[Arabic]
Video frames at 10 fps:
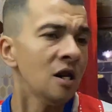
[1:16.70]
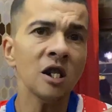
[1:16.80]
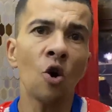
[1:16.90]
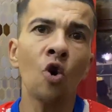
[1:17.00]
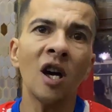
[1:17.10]

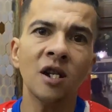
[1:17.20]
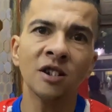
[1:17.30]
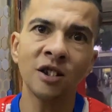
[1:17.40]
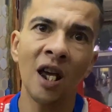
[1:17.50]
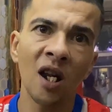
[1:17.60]
يقول قال لي
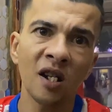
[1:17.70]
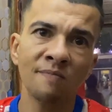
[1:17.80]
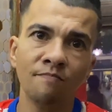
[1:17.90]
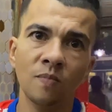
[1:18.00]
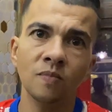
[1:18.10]
اجي علق لي
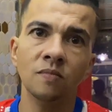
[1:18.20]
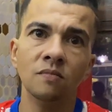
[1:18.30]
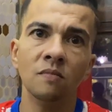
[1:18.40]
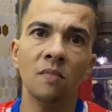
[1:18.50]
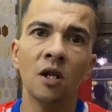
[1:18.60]

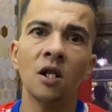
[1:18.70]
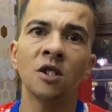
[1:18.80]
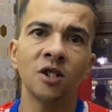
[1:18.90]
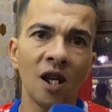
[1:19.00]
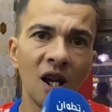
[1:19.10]

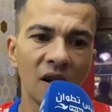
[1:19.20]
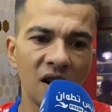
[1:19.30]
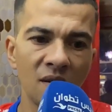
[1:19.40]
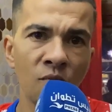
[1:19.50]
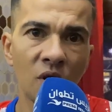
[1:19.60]
اجي علق
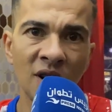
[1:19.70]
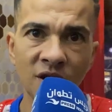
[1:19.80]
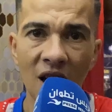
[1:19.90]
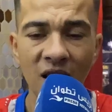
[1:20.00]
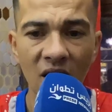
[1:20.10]
لي المغرب اجي
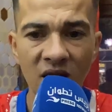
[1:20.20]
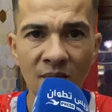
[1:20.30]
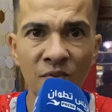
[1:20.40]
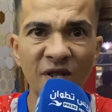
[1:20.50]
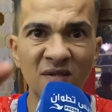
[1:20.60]
علق لي
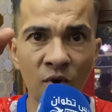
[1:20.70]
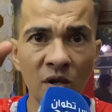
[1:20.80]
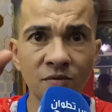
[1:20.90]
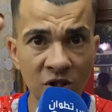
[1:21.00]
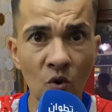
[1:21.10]
بنات
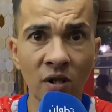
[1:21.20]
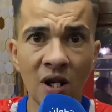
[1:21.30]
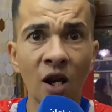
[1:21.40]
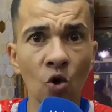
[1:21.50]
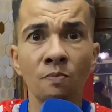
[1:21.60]
المغرب تطواني
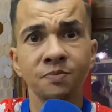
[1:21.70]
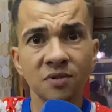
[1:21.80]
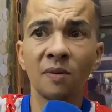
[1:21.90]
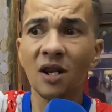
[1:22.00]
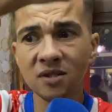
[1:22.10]
علقوا
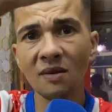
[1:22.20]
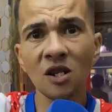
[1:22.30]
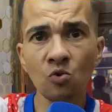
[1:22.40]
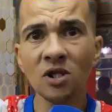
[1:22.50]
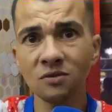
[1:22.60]
الطبقات وقال
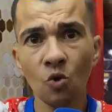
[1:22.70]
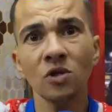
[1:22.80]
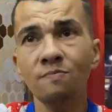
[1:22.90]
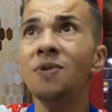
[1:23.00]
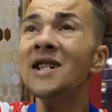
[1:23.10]
الاولى تقول
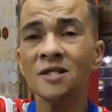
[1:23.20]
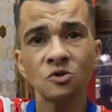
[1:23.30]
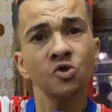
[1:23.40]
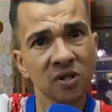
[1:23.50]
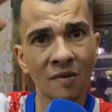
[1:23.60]
بعاد
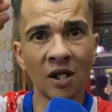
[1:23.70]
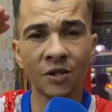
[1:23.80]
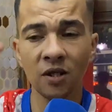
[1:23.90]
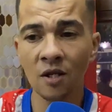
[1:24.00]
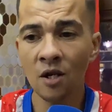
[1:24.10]
جوج طبقات
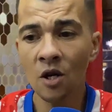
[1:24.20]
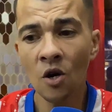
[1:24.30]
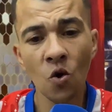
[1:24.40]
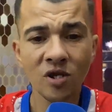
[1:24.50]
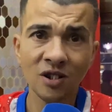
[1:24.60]

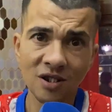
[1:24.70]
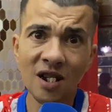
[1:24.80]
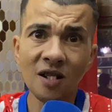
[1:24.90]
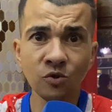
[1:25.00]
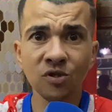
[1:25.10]
وانا
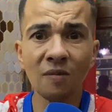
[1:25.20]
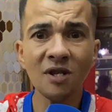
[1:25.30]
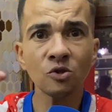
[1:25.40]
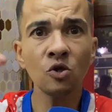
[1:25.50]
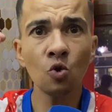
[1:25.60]
نطلع جوج
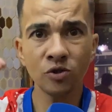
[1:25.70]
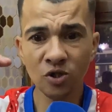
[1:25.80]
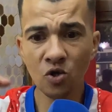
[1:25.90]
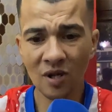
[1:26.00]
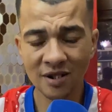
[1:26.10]
طبقات ولا قلت
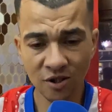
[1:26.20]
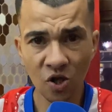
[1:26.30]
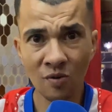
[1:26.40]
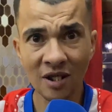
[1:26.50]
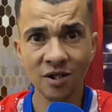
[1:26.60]
السلم كنت
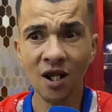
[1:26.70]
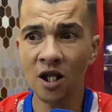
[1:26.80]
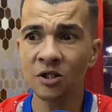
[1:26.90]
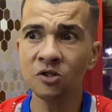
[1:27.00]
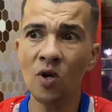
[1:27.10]
السلم كنت
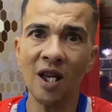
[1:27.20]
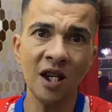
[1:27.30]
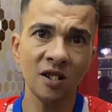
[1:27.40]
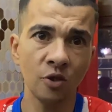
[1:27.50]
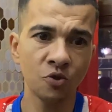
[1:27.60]
تحت شي واحد
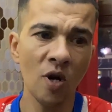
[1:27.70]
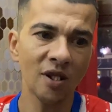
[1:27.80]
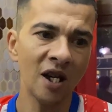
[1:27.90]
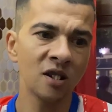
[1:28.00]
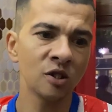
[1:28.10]
حي شي واحد
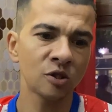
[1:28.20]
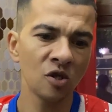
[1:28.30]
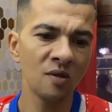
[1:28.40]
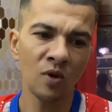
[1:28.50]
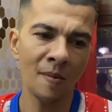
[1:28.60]
حيد لي
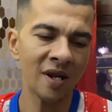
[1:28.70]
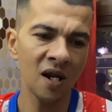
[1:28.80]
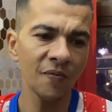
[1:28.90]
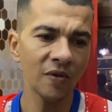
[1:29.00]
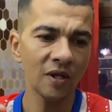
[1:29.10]
السلم ولا ما عرف